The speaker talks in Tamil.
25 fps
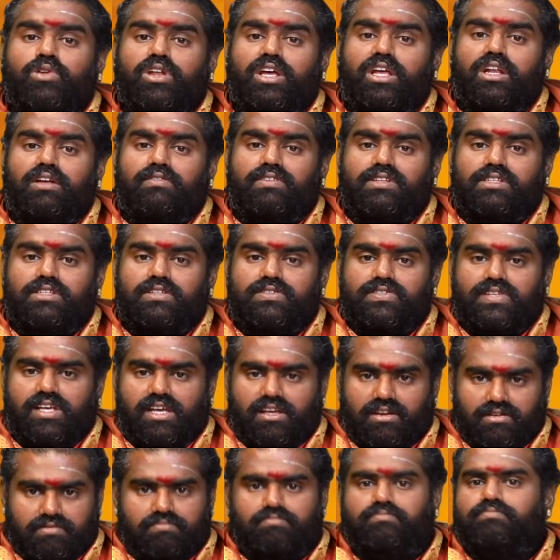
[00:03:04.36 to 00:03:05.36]
முறையில் வந்து
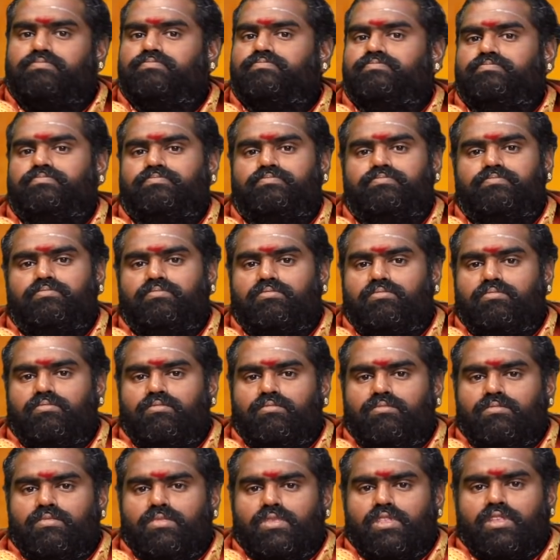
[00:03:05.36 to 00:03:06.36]
சேரும்
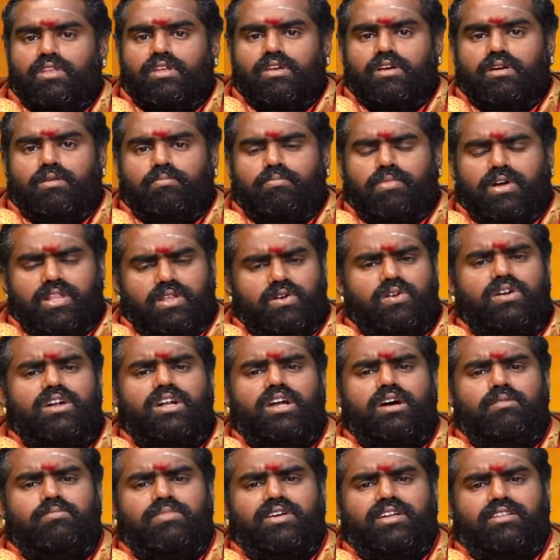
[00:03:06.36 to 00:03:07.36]

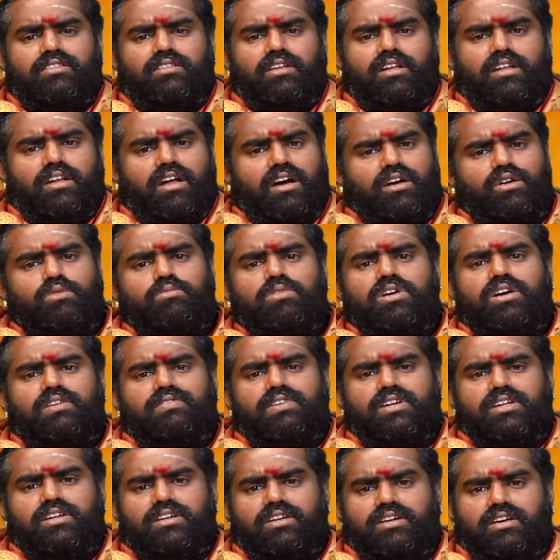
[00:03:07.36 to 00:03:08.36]
பதினொன்றாம் இடத்துல ராகு
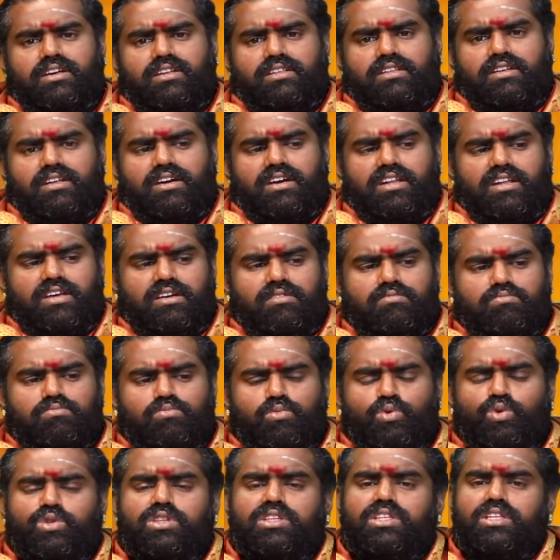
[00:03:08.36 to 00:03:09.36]
பகவான் இருக்கிறதுனால
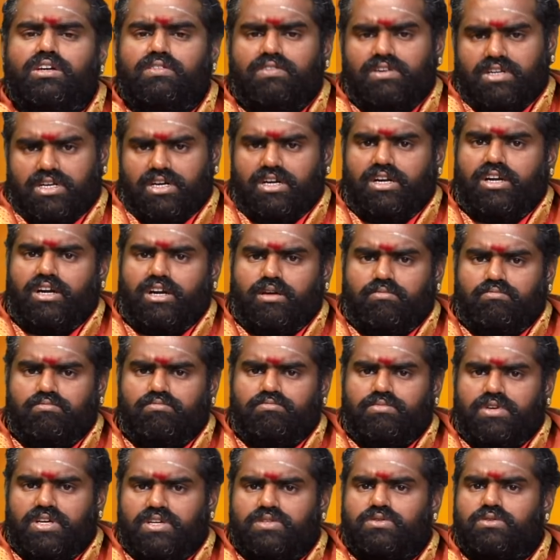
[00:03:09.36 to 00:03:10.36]
மூத்தவர்களிடம்
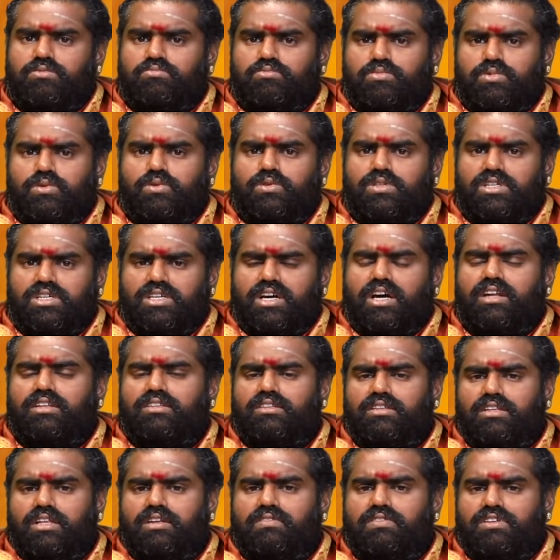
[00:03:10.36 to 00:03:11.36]
பேசும்போது
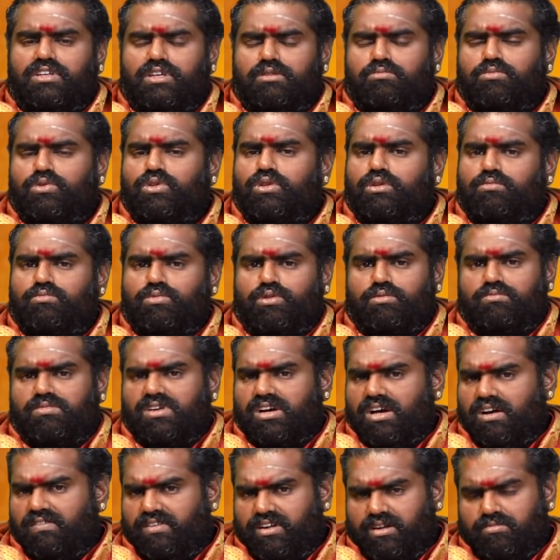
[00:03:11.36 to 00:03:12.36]
கருத்து தெரிவிக்கும்போது ரொம்ப
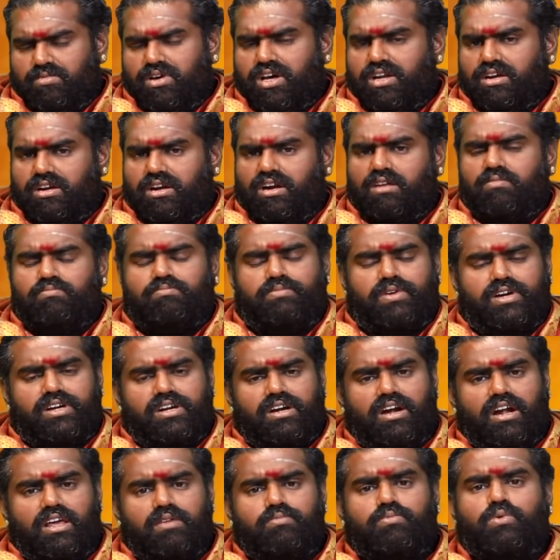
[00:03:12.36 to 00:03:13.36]
ரொம்ப கவனமாக இருக்கணும்
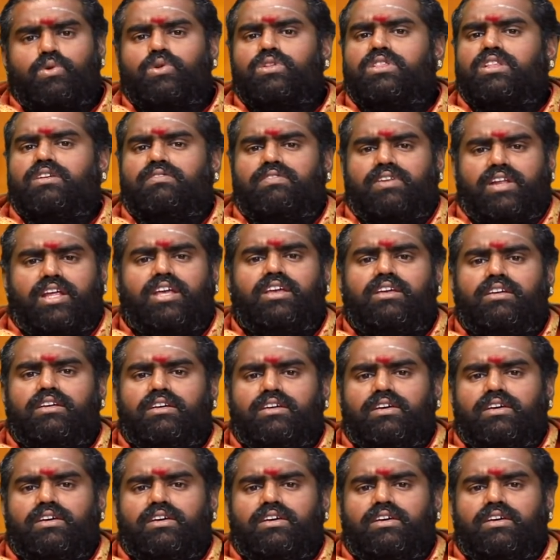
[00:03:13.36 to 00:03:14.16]
பெண்களை பொறுத்தவரை